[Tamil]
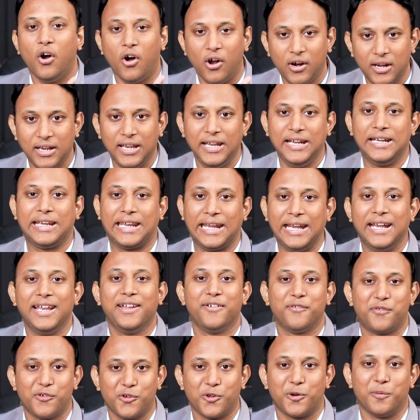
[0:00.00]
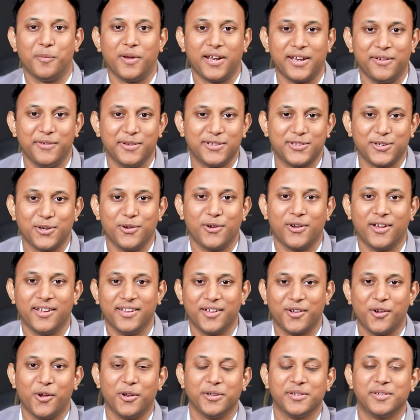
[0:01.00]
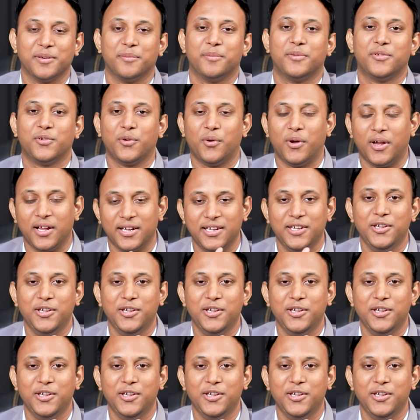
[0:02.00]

ஆன்லைன் ட்ரேடிங் ஃப்ளோர் மாதிரி வச்சுக்கோங்க அந்த கான்செப்ட் ஸோ